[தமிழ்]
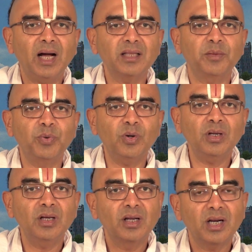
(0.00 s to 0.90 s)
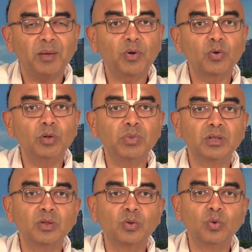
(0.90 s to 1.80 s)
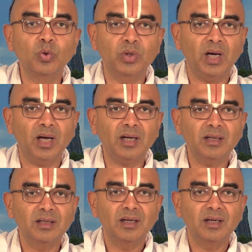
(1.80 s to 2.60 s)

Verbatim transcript: அதை போல் நம்ம குடும்பத்துக்கு குரு யார்